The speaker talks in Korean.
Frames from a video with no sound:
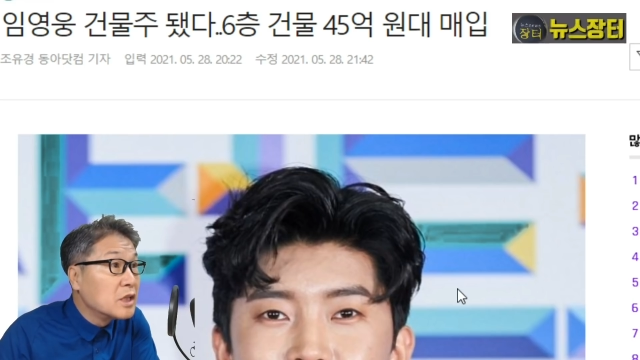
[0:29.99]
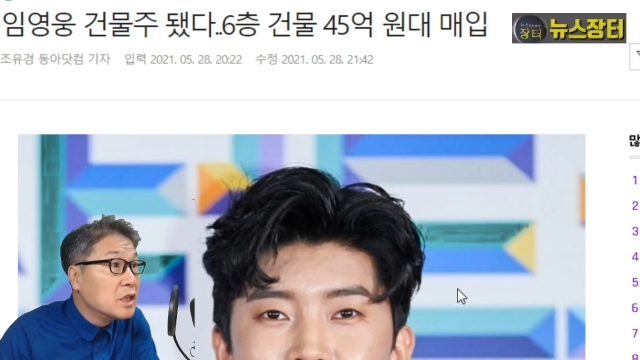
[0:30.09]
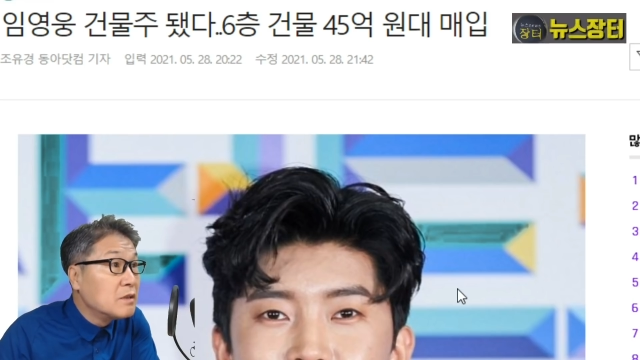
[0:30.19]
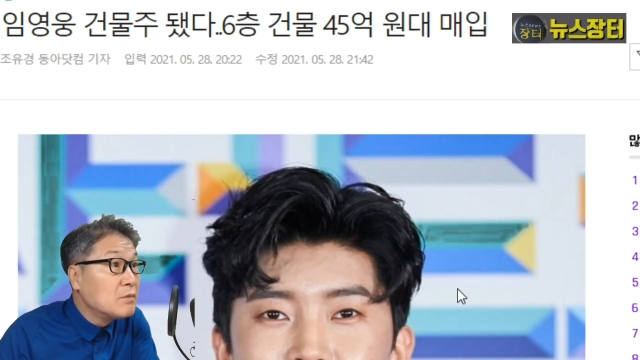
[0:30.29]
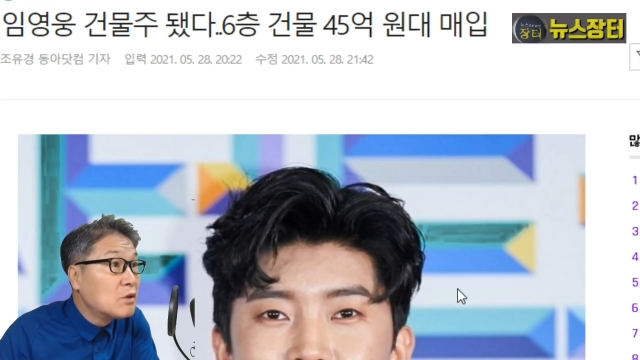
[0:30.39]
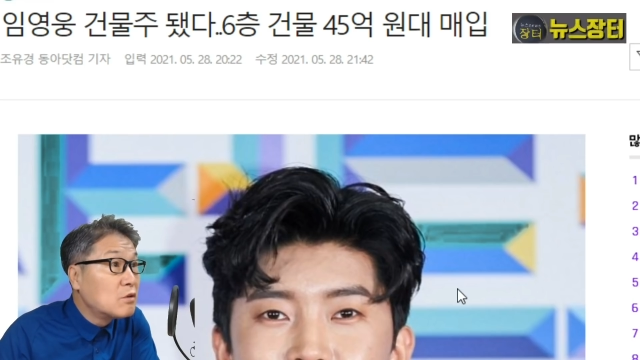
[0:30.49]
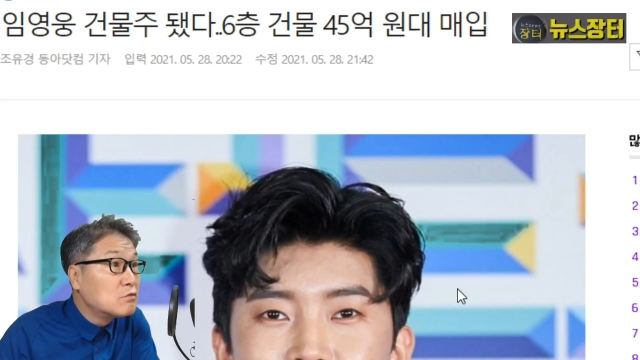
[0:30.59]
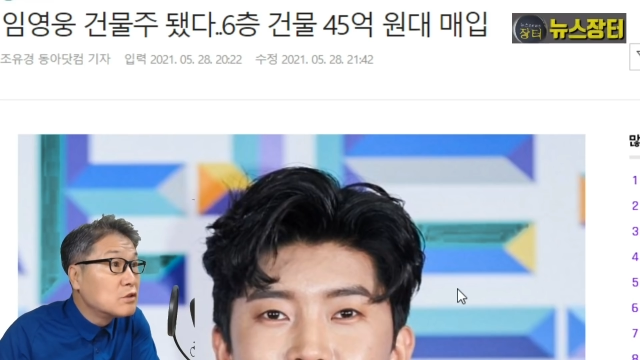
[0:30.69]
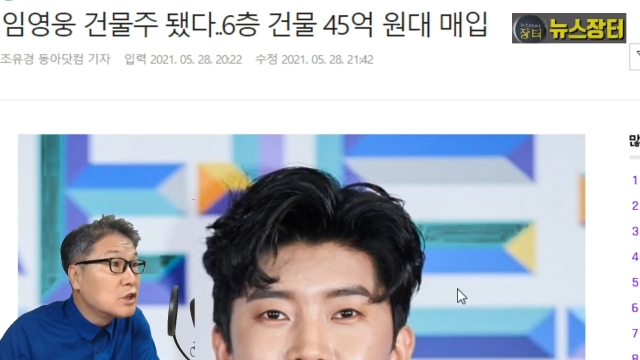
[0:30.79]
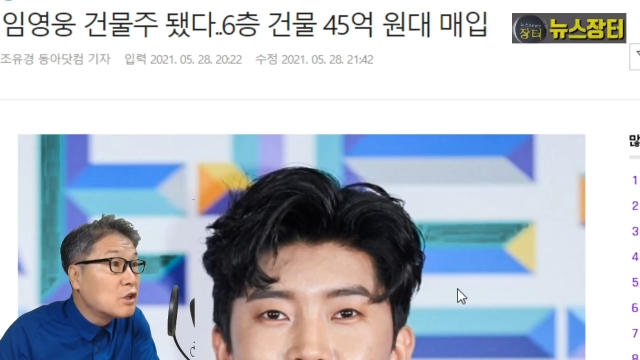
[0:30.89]

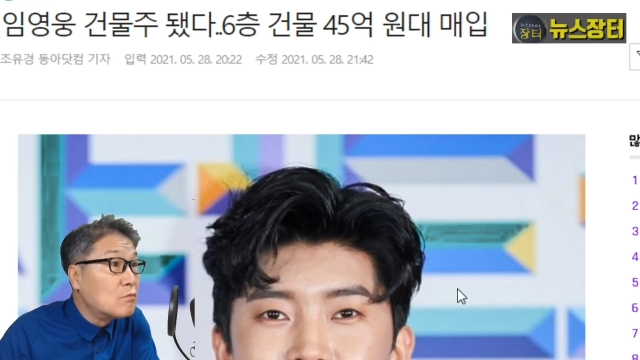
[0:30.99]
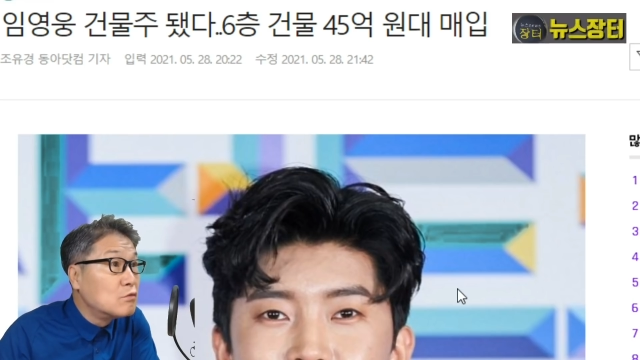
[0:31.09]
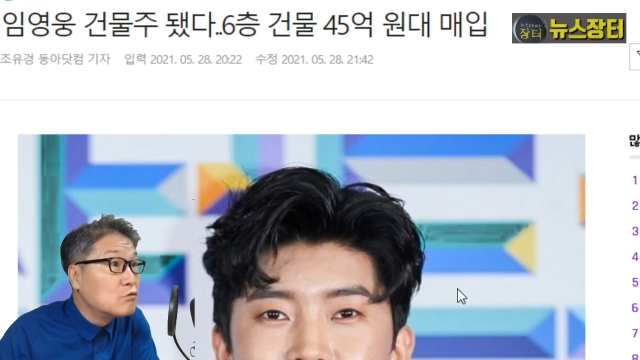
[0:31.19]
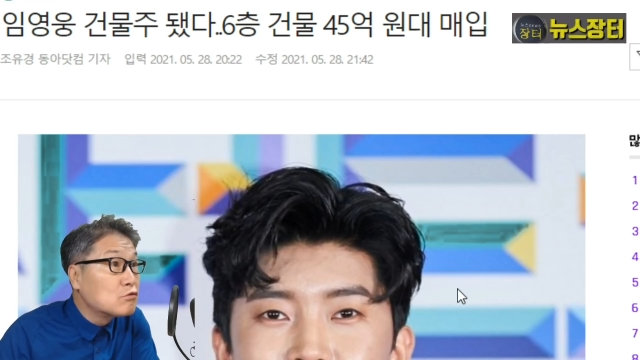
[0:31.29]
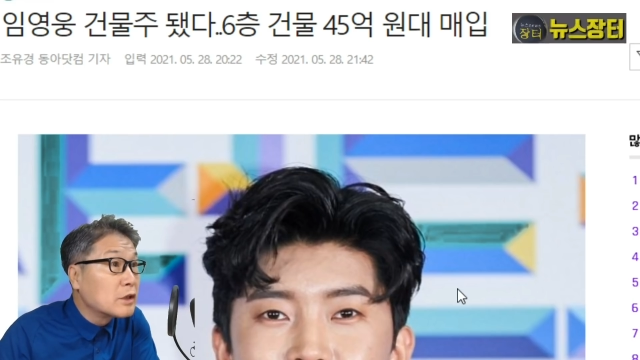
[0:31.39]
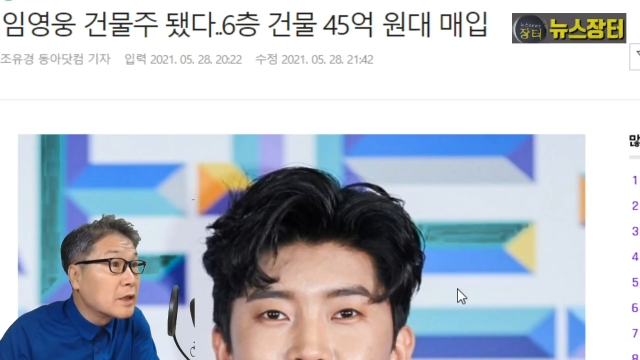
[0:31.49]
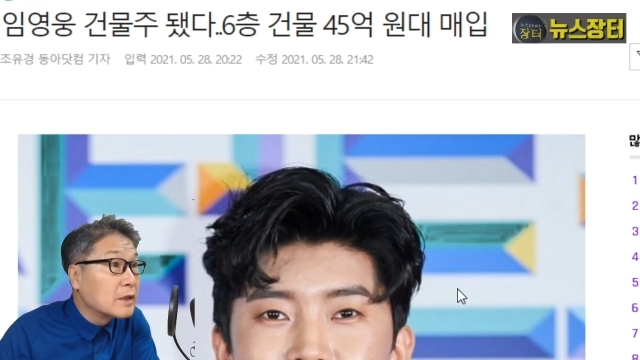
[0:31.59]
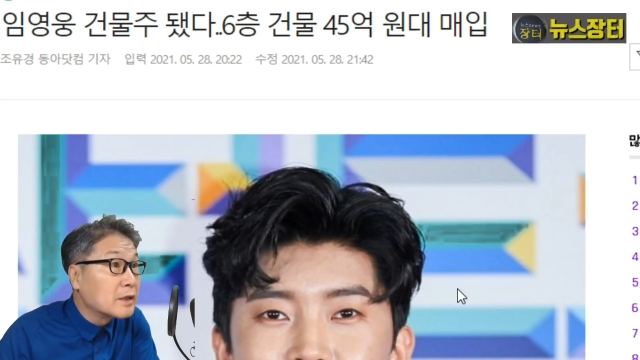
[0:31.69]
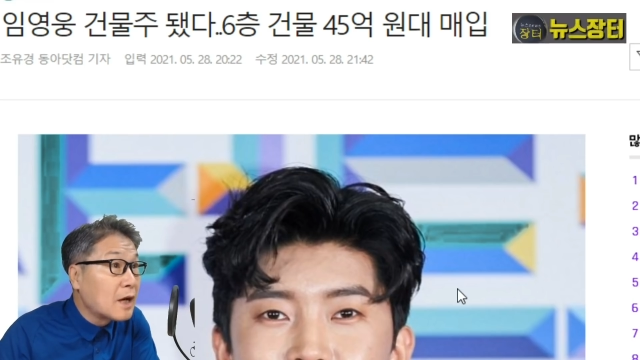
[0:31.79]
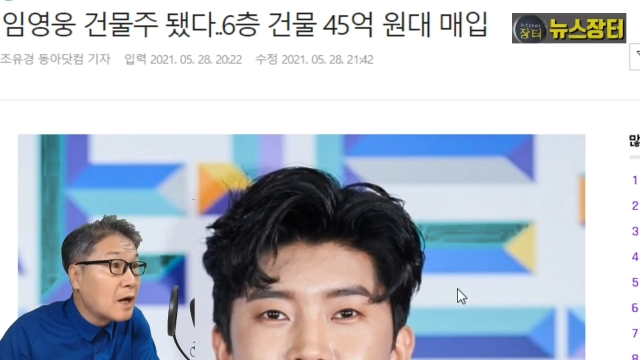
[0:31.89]
이명웅이 건물주가
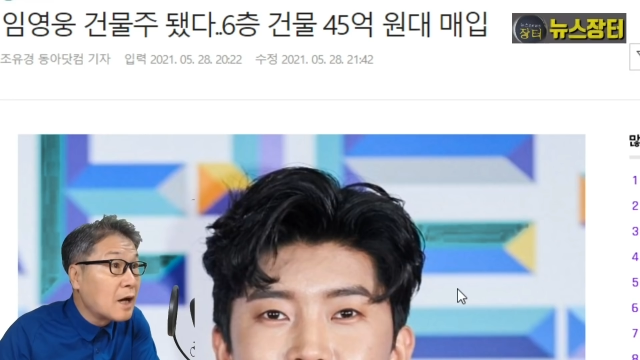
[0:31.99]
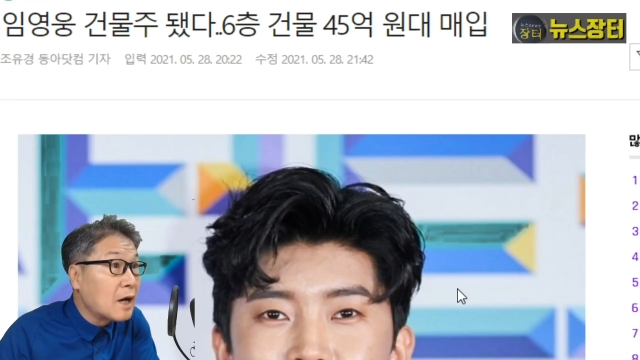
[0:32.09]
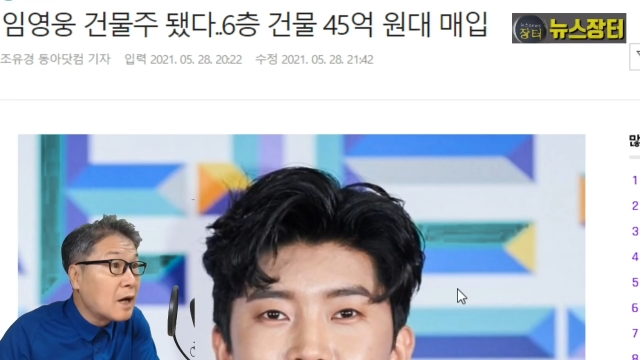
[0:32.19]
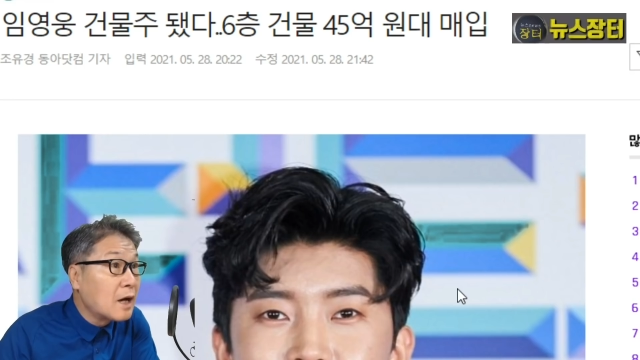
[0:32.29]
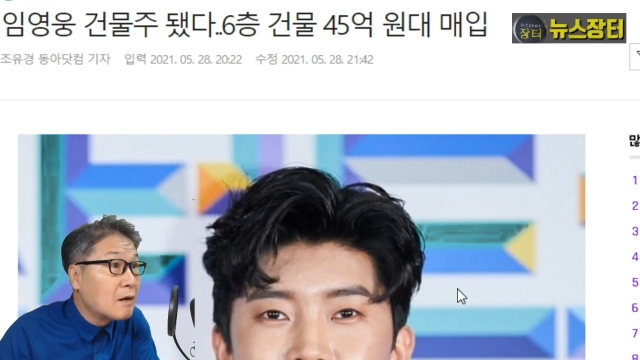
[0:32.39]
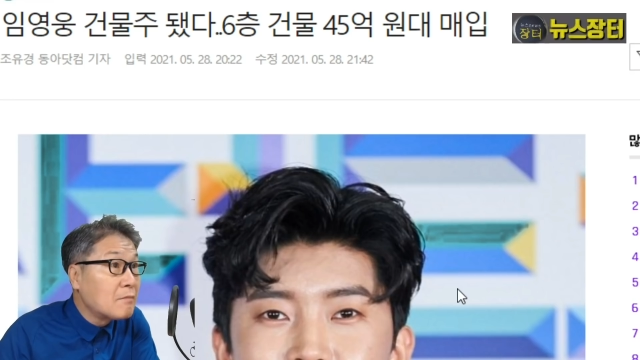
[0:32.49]
됐다.